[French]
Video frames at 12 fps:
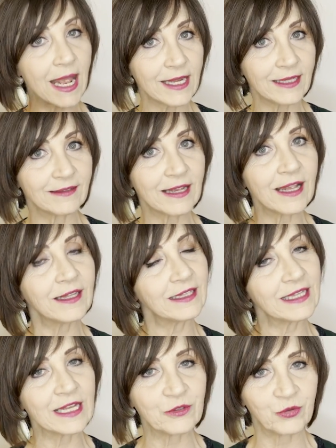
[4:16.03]
à l'état
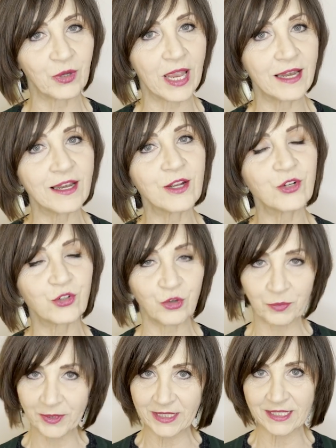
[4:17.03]
naturel,
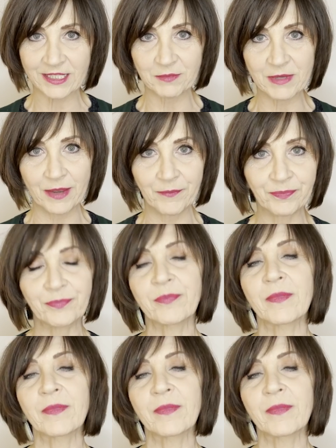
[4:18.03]
je précise bien.